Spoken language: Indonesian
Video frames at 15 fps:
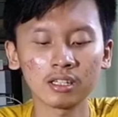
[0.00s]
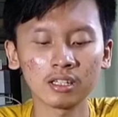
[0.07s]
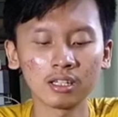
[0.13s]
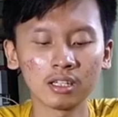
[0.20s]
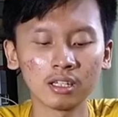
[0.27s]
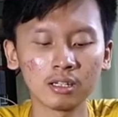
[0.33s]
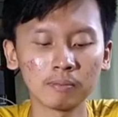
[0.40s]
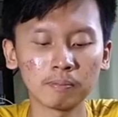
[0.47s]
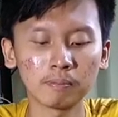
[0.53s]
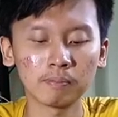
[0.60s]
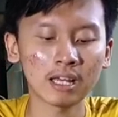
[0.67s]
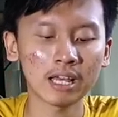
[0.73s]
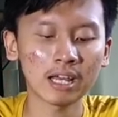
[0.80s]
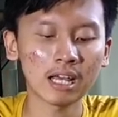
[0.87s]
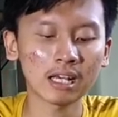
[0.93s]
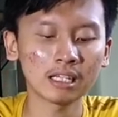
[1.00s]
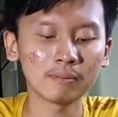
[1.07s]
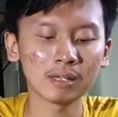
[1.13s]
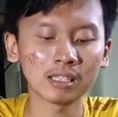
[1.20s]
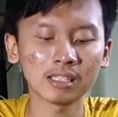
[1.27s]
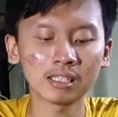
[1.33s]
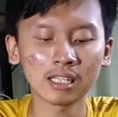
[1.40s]
uh, kayak
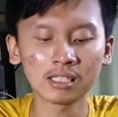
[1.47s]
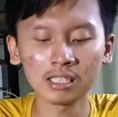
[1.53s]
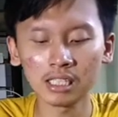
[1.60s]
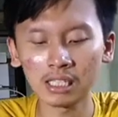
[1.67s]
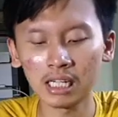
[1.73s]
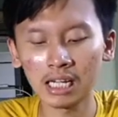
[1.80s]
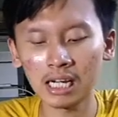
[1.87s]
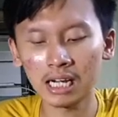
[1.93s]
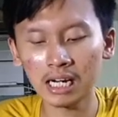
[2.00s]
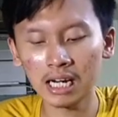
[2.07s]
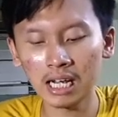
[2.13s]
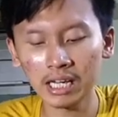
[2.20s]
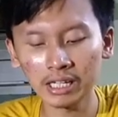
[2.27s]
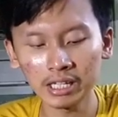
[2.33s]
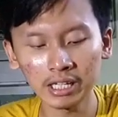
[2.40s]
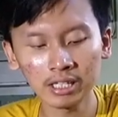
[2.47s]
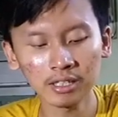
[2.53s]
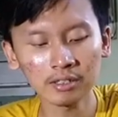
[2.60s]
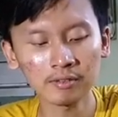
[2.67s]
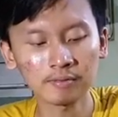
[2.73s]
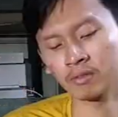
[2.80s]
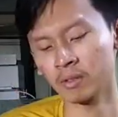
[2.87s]
aklimatisasi dan lain-lain.
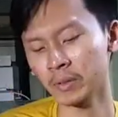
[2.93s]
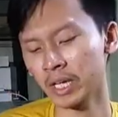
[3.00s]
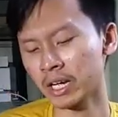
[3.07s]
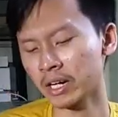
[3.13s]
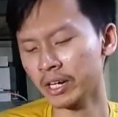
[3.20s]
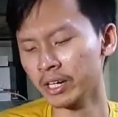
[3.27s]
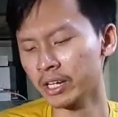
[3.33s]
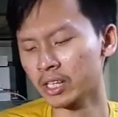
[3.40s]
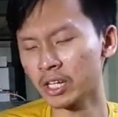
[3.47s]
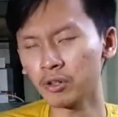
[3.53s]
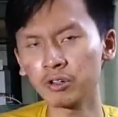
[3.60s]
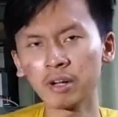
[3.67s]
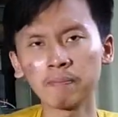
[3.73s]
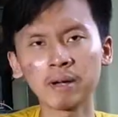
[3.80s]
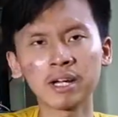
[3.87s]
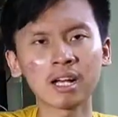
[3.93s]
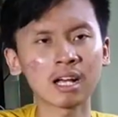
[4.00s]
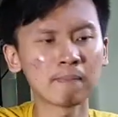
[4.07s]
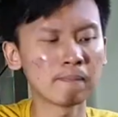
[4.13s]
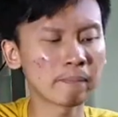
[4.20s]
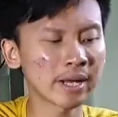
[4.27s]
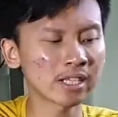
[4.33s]
Tapi karena ini kita udah pada
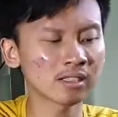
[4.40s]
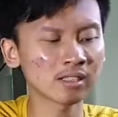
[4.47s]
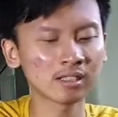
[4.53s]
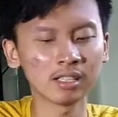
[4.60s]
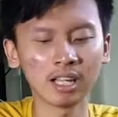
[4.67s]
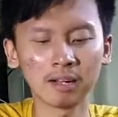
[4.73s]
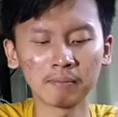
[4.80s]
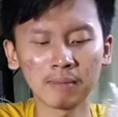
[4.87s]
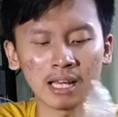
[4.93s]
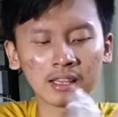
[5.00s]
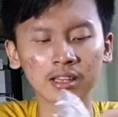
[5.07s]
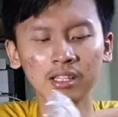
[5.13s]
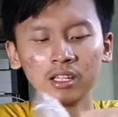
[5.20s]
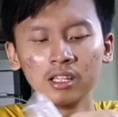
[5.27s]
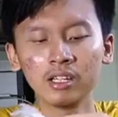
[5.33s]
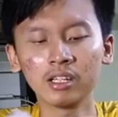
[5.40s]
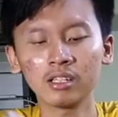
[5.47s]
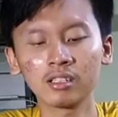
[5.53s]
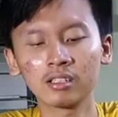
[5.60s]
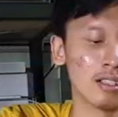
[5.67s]
kempes dan mati ya.